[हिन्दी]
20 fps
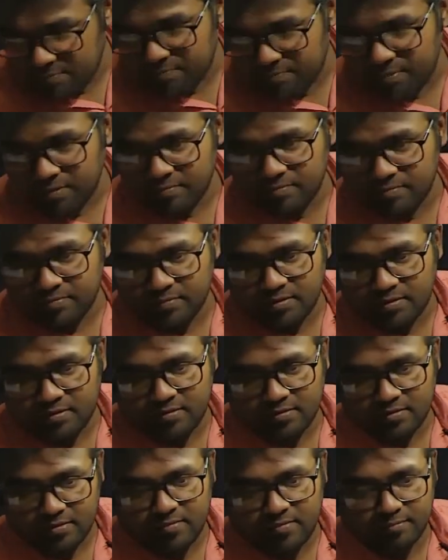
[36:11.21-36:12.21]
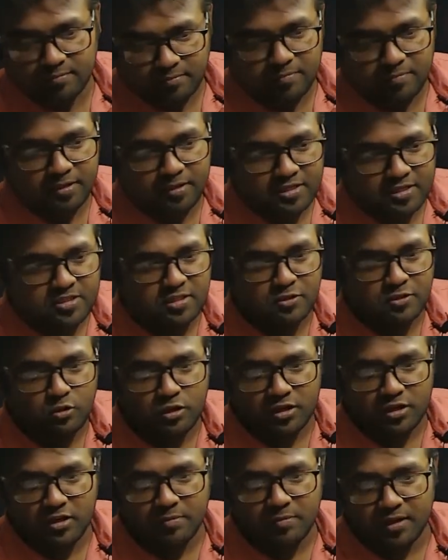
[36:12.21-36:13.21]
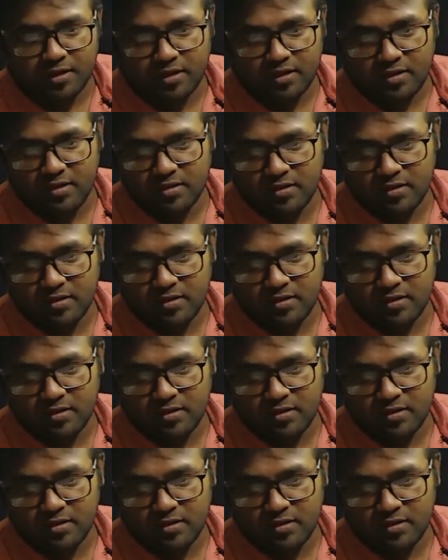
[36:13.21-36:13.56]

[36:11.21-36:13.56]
पर मोबिचन तो करना पड़ेगा